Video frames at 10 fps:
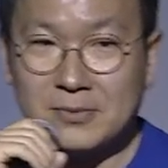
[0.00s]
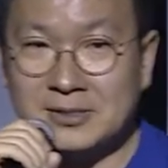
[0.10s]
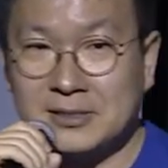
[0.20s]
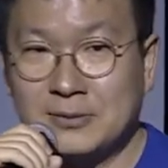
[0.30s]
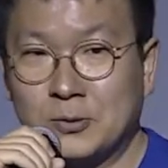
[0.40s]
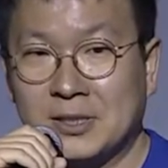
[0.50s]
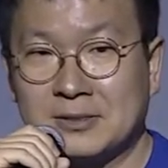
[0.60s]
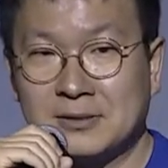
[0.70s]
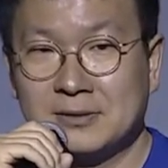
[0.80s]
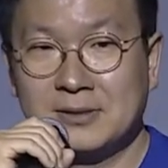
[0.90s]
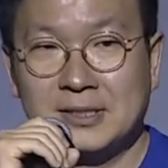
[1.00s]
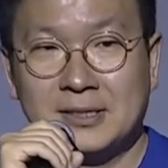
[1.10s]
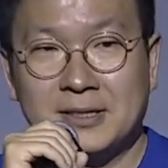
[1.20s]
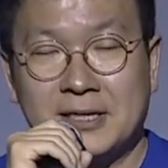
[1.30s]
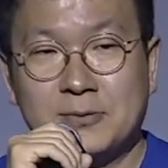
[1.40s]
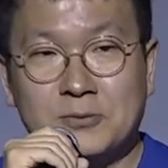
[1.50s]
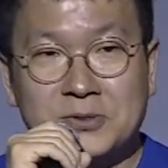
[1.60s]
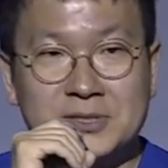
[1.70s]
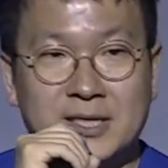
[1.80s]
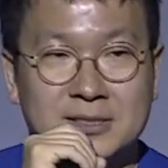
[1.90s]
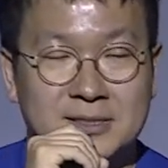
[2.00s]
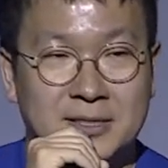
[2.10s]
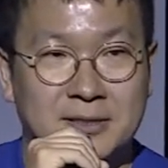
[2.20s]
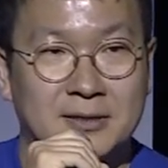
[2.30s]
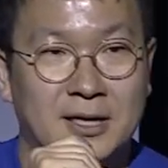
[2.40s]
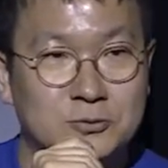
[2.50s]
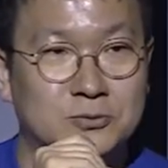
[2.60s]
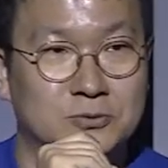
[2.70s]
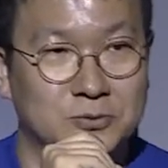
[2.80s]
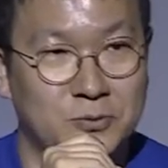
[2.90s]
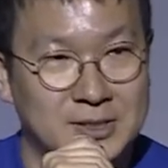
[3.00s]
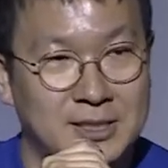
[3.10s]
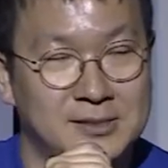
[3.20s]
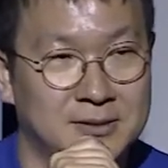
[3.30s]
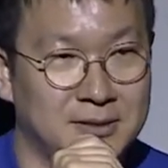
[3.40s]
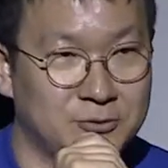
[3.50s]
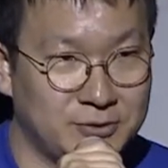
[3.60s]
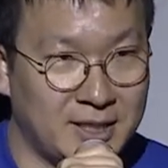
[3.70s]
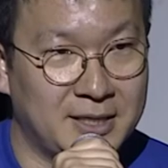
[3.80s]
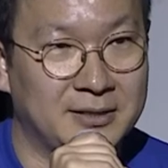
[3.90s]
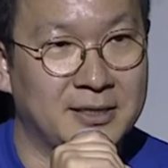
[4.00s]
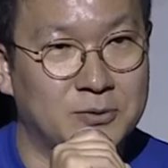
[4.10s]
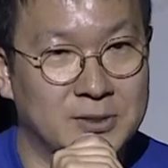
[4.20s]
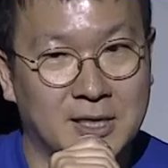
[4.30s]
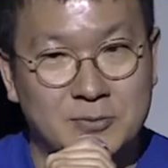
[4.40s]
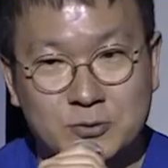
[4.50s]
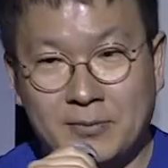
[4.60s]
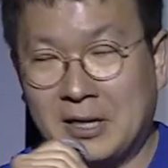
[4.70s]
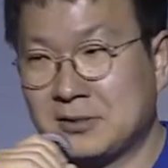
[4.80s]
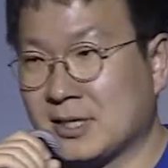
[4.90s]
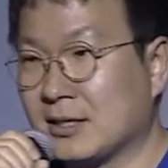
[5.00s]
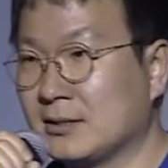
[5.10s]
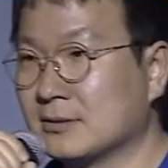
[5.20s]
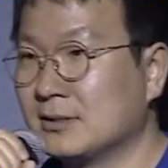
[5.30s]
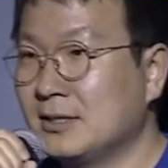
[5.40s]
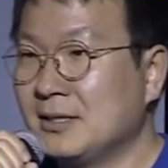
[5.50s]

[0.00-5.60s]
이제 일본에서 그러니까 일본 VC가 이제 한국 회사를 투자를 했는데 그 회사가 미국에 팔렸잖아요.